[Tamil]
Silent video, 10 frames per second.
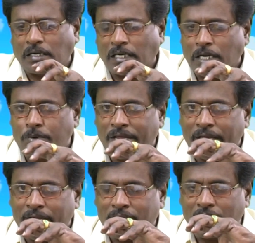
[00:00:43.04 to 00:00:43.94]

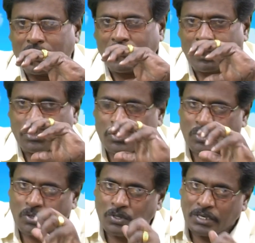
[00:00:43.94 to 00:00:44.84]
கடவுளுடைய
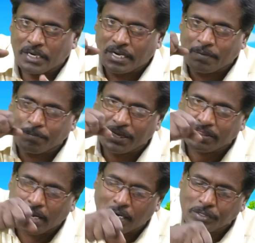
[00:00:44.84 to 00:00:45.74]
கரத்திற்குள் நம்மை
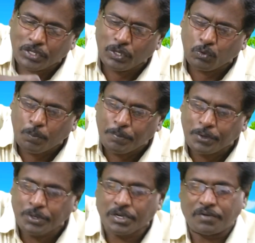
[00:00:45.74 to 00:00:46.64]
தாழ்த்தி ஒப்பு
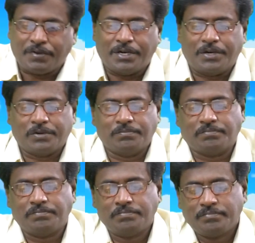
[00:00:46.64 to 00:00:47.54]
கொடுக்க வேண்டும்
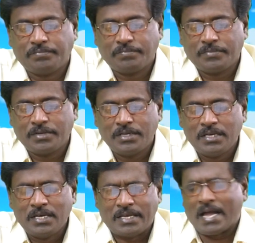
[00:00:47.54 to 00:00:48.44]

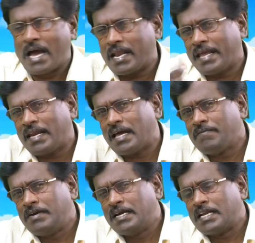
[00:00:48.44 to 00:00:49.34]

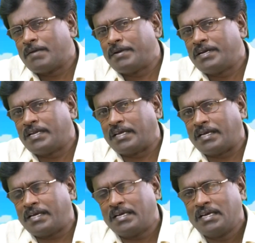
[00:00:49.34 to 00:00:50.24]
யாரையெல்லாம் விழுகலாம் என்று
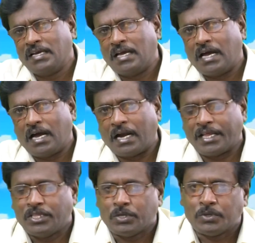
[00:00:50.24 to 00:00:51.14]

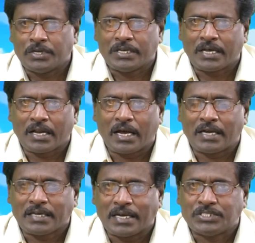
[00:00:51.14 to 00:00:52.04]
அலைந்து
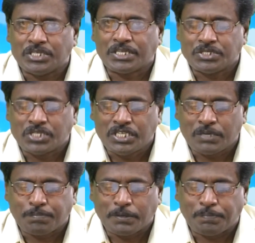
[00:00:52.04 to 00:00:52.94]
கொண்டிருக்கிறான் கர்ஜிக்கும்
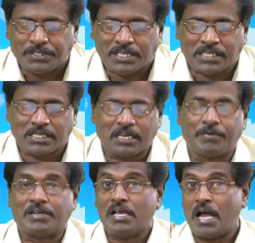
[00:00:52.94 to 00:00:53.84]
சிங்கப்புள்
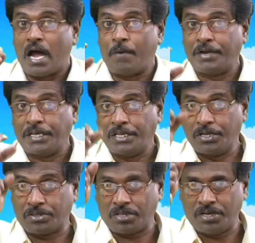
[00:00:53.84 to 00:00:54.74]
பிசாசானவன் அவனை
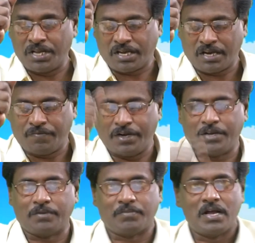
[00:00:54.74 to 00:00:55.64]
எதிர்த்து நிற்க
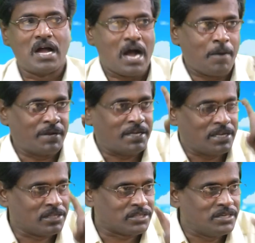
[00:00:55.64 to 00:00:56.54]
வேண்டும் அவனை
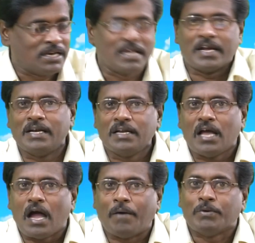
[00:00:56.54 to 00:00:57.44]
எதிர்த்து நில்லுங்கள்
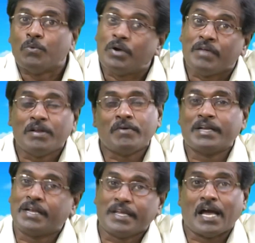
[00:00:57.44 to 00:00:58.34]
அவன் ஓடி
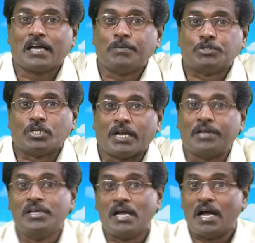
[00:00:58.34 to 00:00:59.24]
விடுவான் என்று யாக்கப்பு
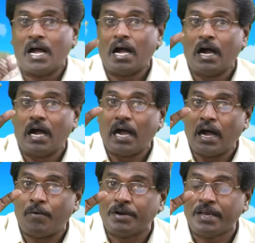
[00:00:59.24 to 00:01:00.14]
சொல்கிறார்
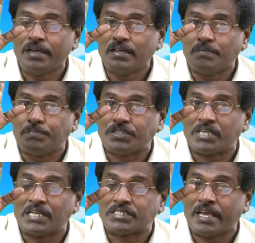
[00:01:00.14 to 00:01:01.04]
அவனை
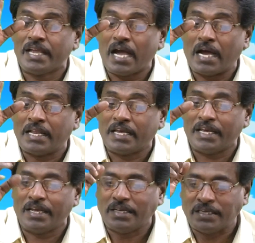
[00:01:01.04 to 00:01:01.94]
பிசாசை
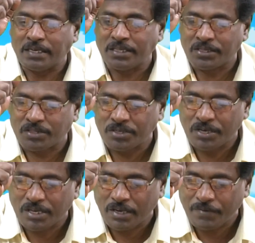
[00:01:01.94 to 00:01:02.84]
அழகையை எதிர்த்து
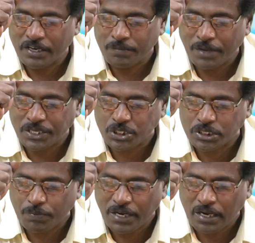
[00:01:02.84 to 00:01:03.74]
நிற்க வேண்டும்
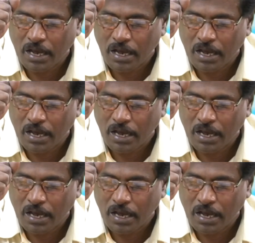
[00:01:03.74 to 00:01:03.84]
இயேசுவின்